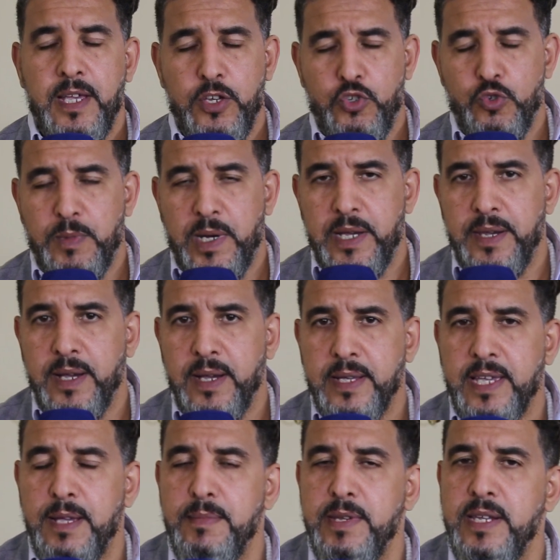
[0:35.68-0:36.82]
اجيو معنا
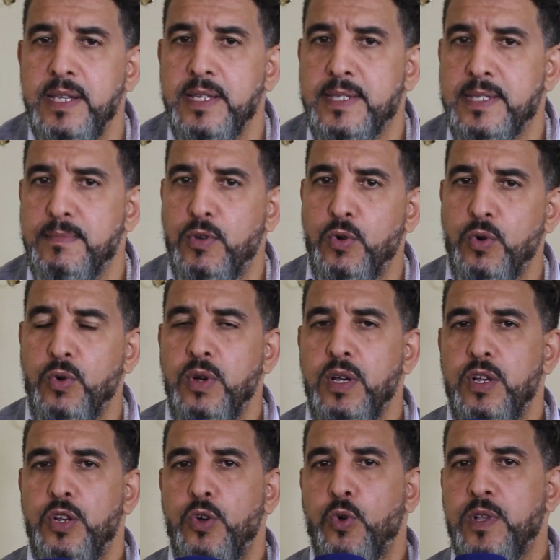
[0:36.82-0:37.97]
كاملين نسمعوا
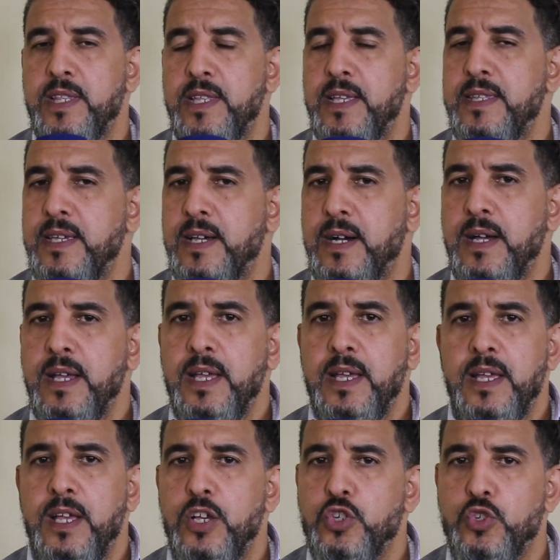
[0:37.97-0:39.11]
اخت ناديه
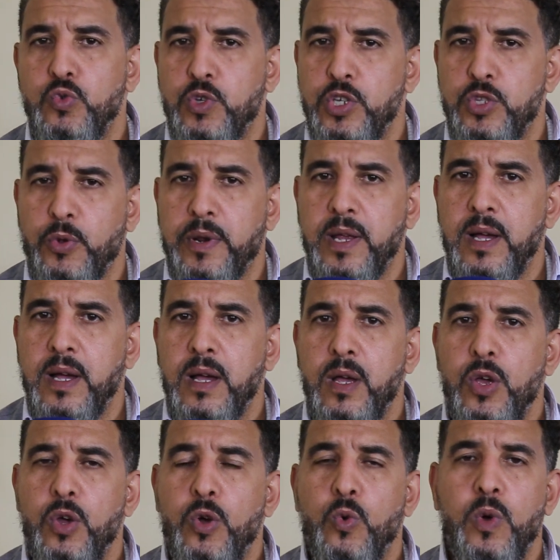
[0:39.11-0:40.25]
اشنو كيضرها
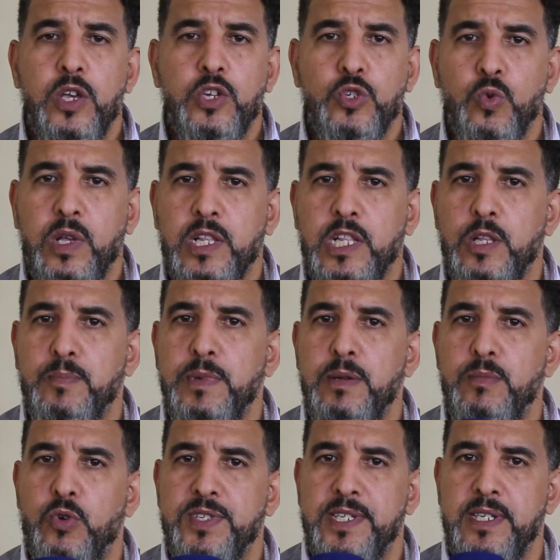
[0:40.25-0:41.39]
واشنو كتطلب من
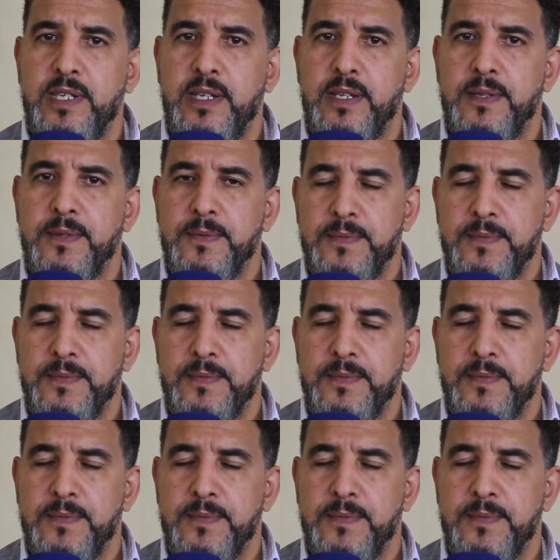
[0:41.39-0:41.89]
المحسنين